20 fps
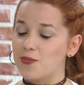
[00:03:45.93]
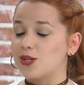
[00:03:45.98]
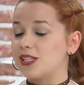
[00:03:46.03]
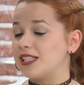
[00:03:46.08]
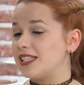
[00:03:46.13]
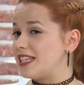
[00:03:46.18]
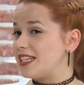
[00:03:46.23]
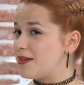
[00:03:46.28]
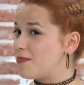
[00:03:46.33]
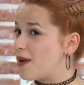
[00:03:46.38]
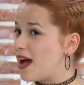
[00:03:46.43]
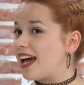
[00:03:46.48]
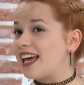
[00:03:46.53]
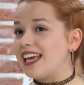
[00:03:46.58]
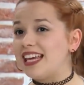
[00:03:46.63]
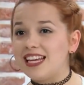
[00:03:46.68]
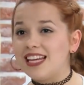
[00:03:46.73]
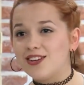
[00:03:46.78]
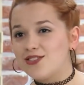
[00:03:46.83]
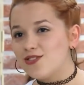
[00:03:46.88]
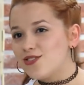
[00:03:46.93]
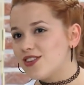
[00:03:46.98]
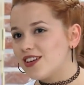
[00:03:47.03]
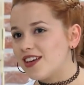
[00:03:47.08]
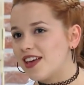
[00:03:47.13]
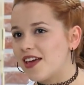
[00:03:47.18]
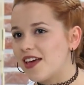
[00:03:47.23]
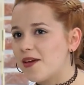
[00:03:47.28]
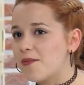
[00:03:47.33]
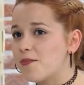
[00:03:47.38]
Pues imagino
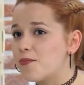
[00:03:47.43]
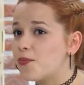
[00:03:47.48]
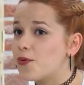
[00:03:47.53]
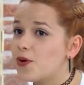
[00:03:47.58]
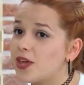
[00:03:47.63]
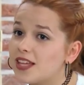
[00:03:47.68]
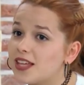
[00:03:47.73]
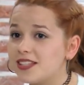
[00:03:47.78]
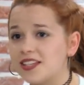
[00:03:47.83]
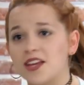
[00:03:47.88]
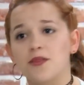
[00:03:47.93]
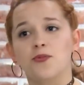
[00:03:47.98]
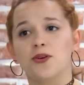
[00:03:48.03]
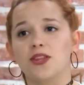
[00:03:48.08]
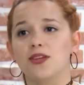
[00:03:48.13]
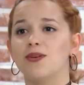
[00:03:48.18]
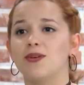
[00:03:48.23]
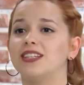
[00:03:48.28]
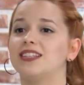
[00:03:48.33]
que puede ser muy